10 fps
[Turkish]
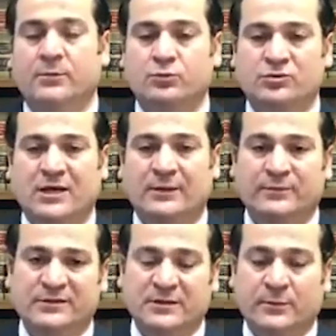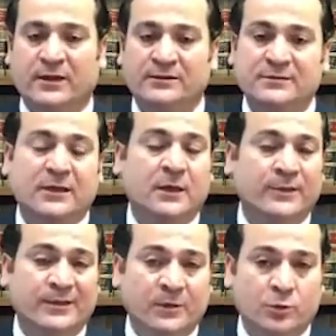müsait bir zamanında
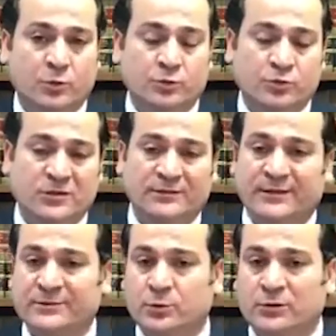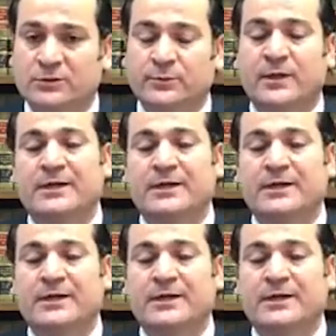Amerikan konsolosluğundan randevu alıp